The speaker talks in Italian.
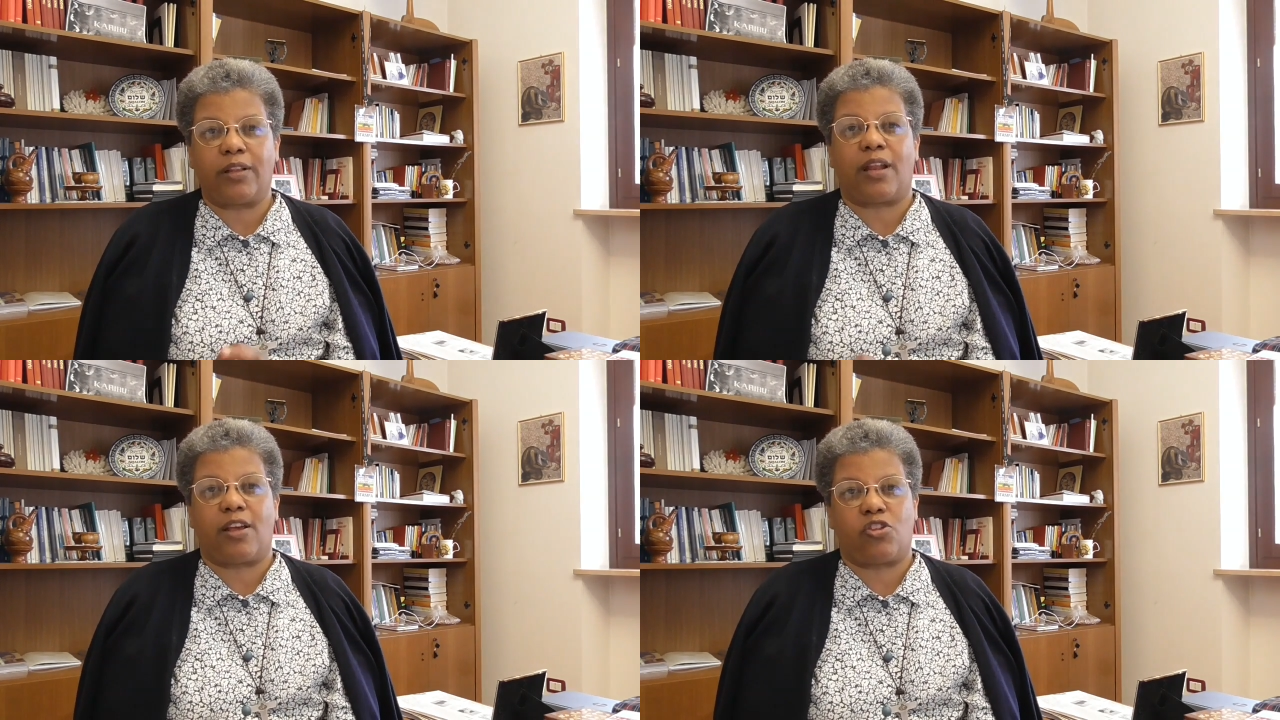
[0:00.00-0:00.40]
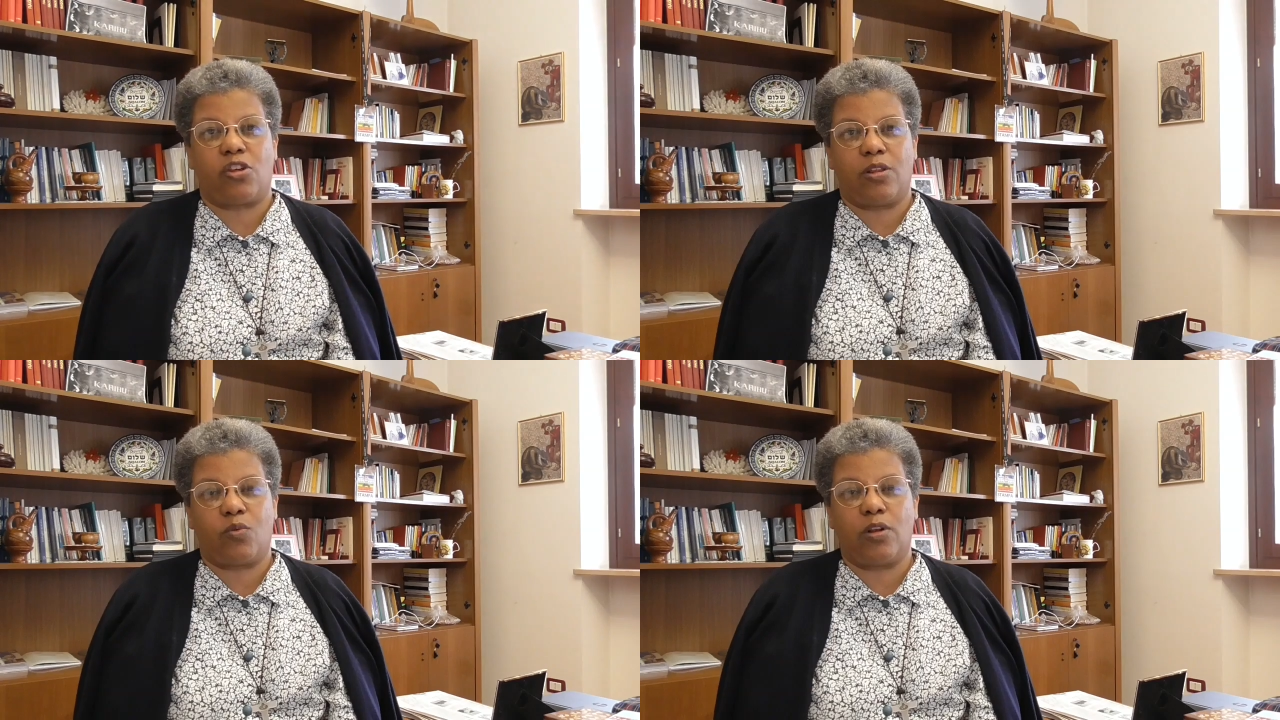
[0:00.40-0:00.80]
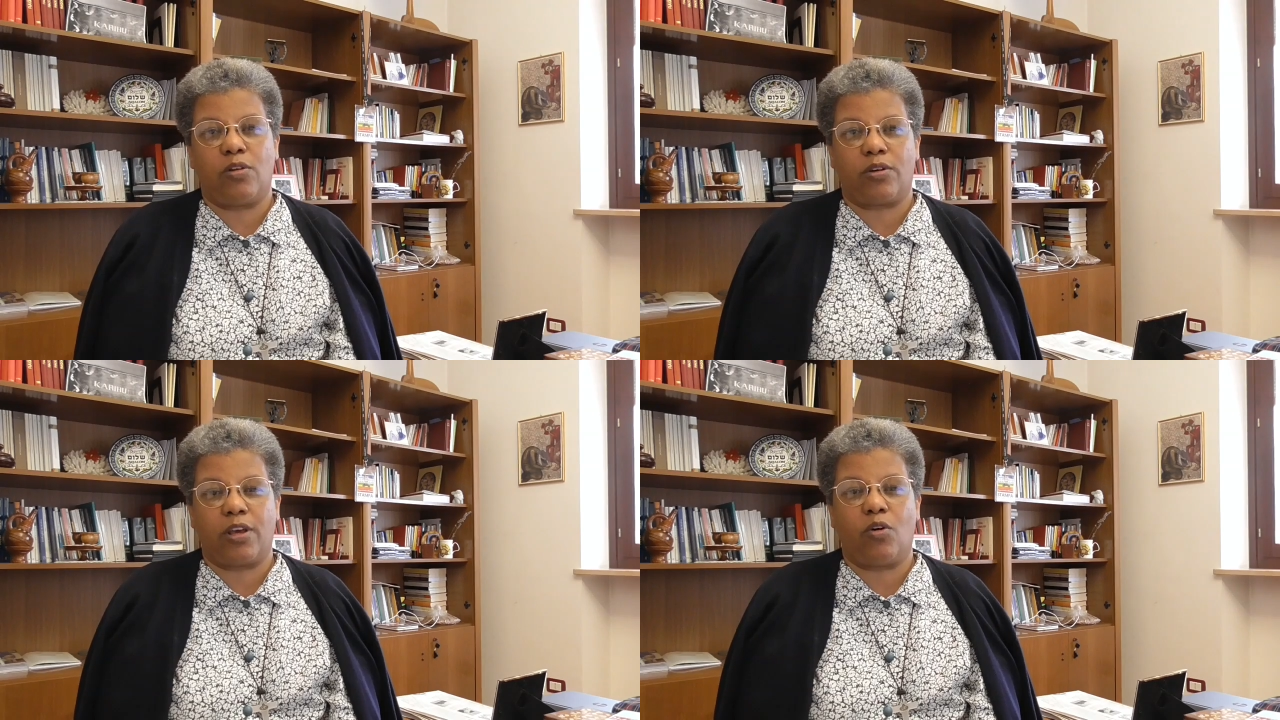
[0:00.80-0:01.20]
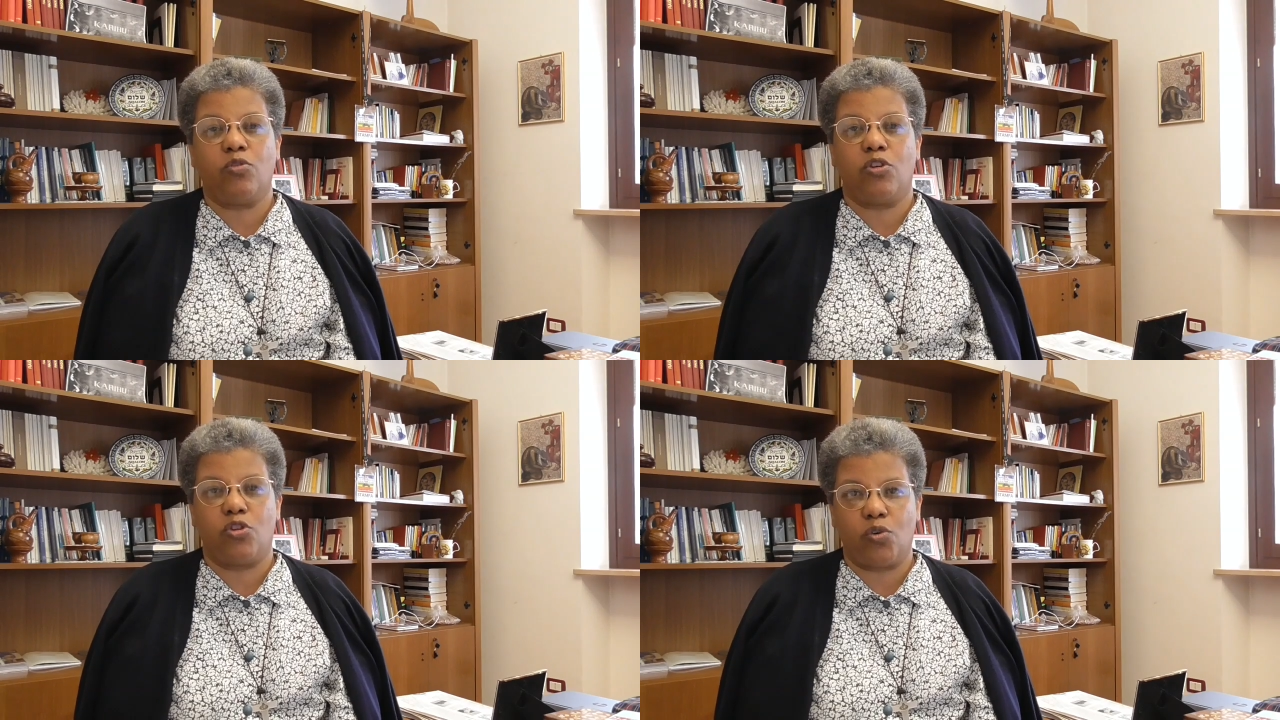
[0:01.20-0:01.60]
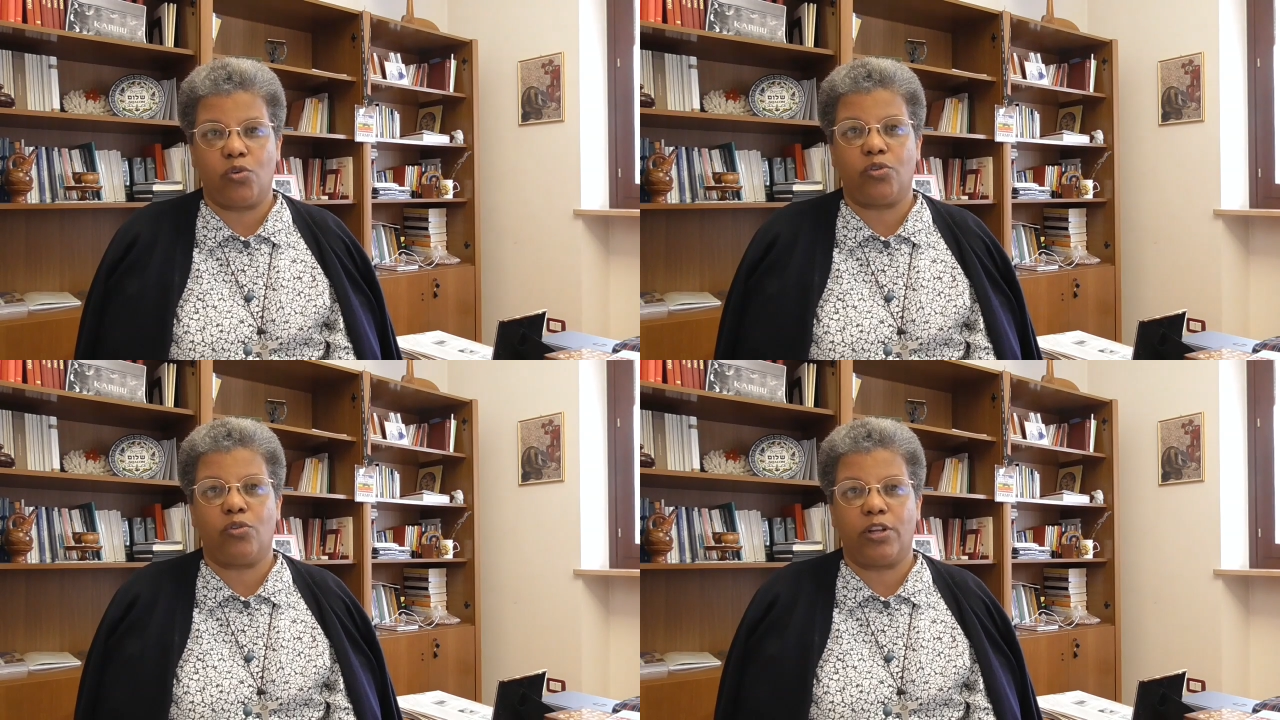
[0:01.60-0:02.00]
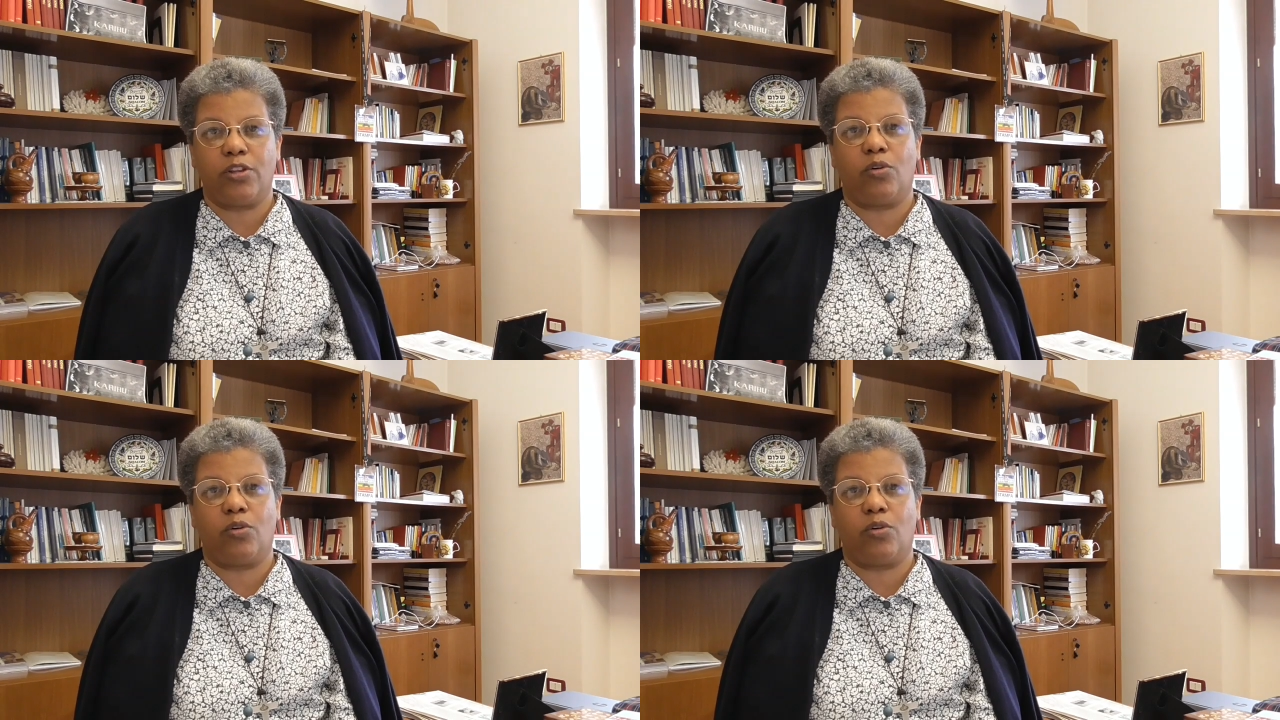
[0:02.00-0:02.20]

traccia di quello che ogni giorno le